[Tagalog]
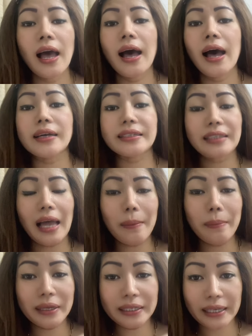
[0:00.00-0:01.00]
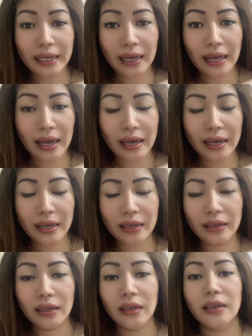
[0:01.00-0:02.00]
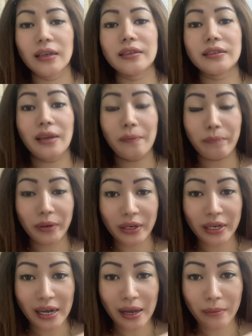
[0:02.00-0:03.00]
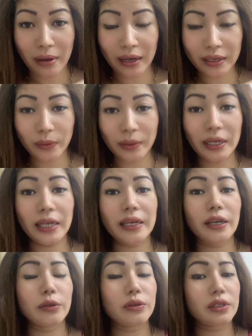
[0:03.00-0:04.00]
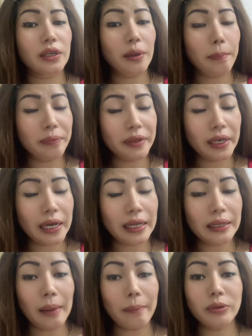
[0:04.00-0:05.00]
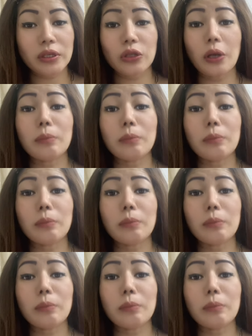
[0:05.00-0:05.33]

Ang sabi niya ay, syempre yun na nga, mga kasabi, hinalikan yung jeep niya. Tapos ito ay